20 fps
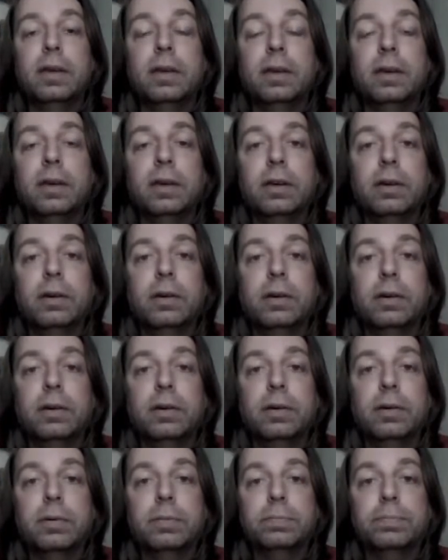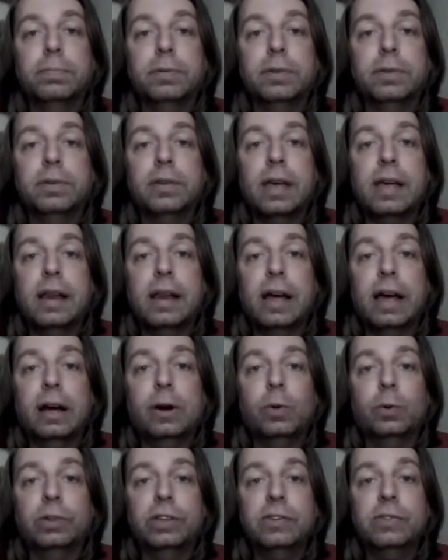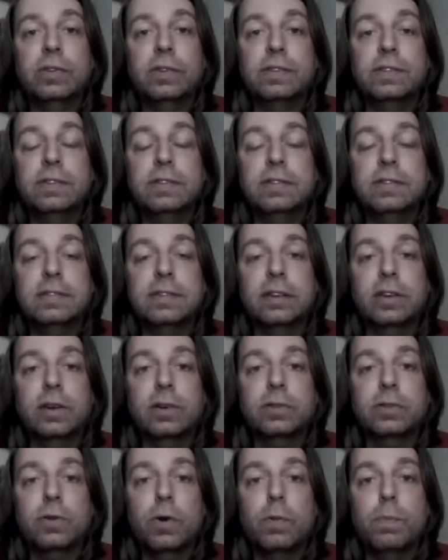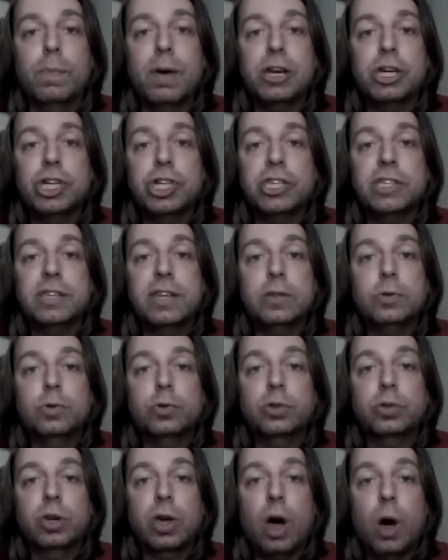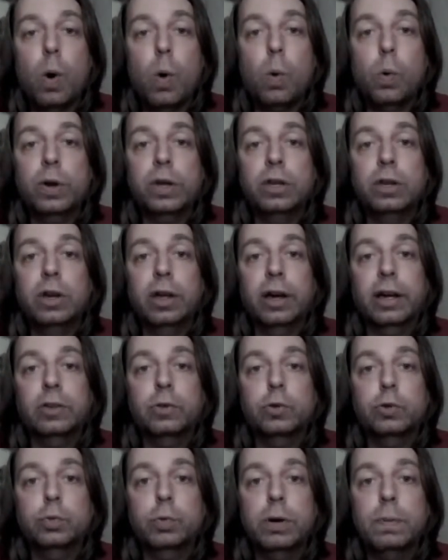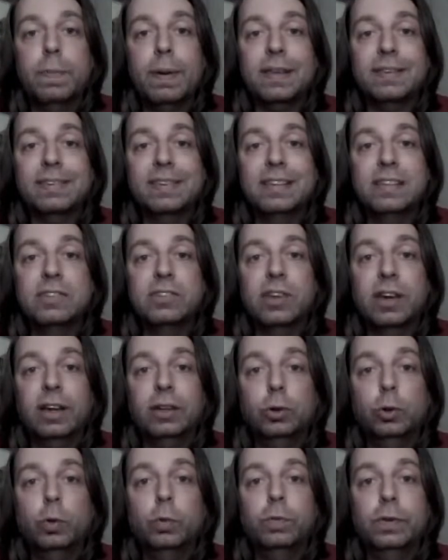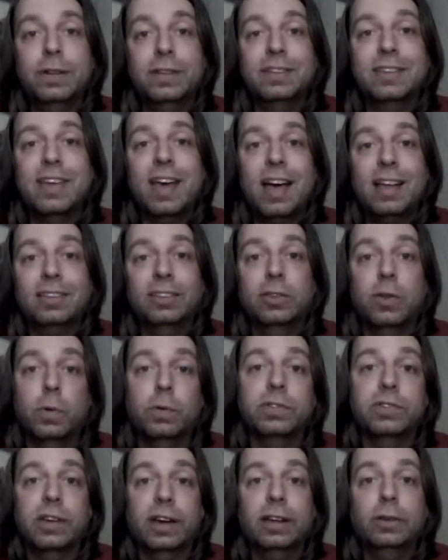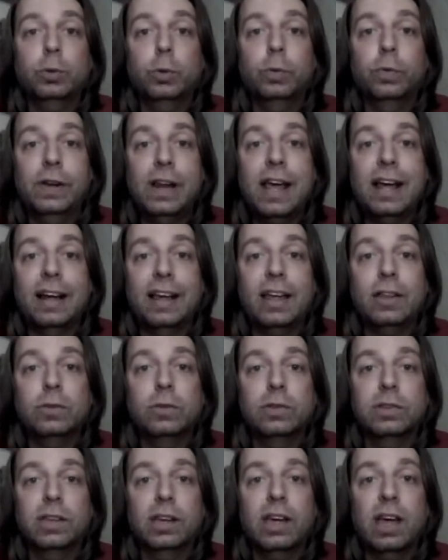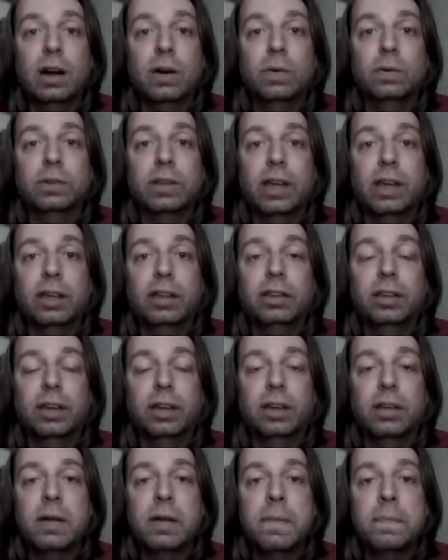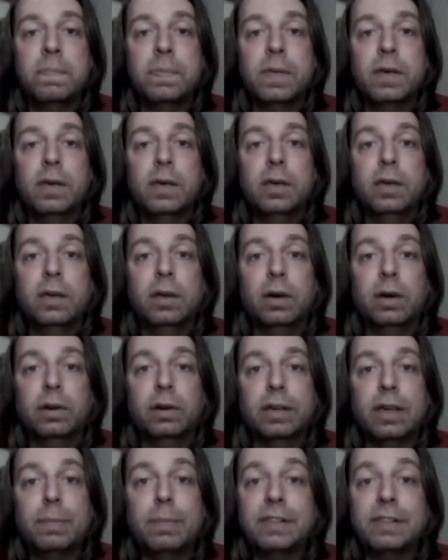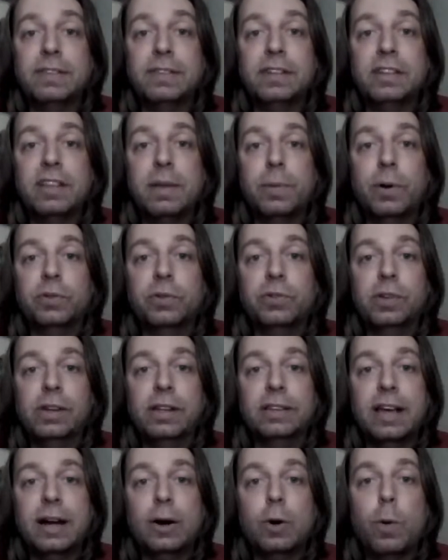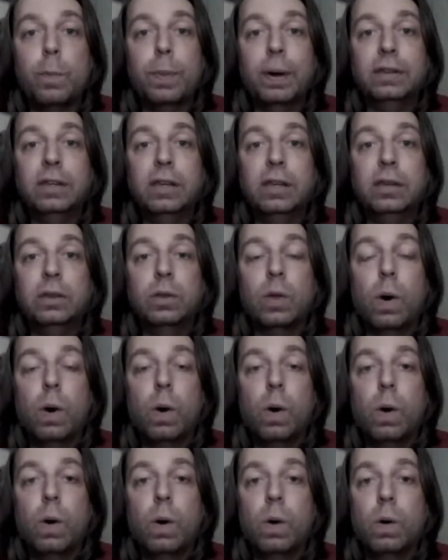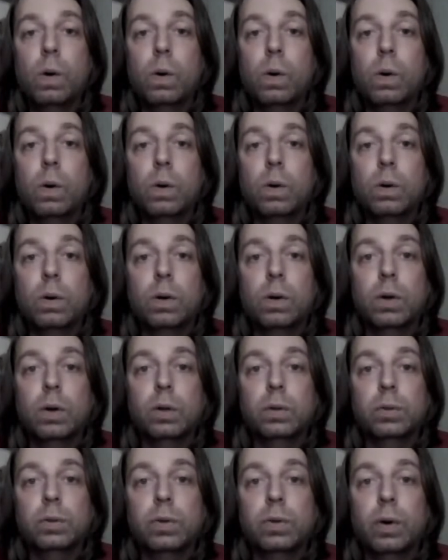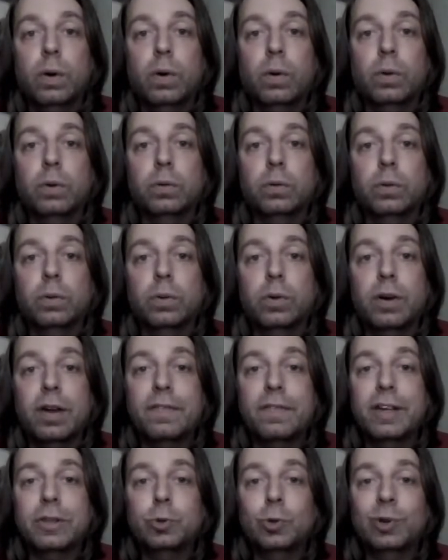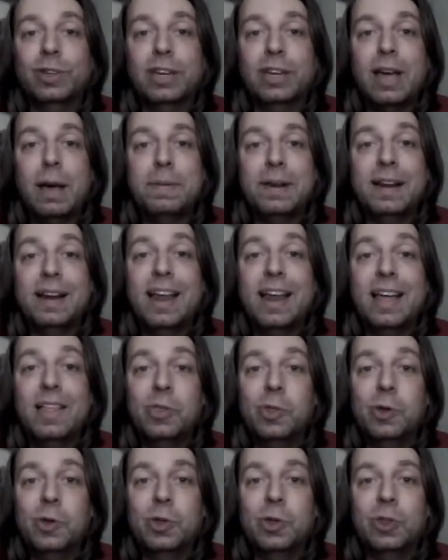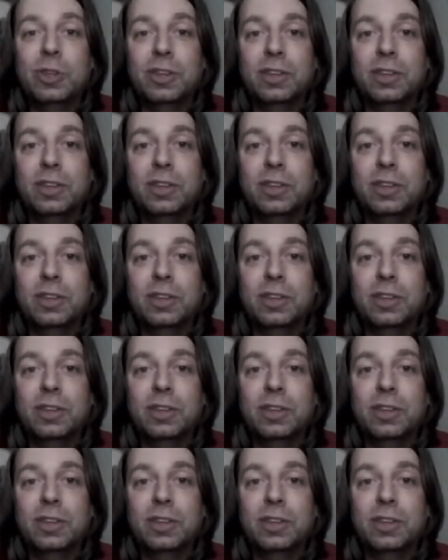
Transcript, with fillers: Et euh, puis elle a raconté ceci, c'est que c'est un magicien du chaos qui l'aurait tué parce qu'ils auraient trouvé une carte. Donc ils auraient trouvé la carte du triacontaèdre n'était pas seul, elle était accompagnée d'un d'un aventurier appelé Landon,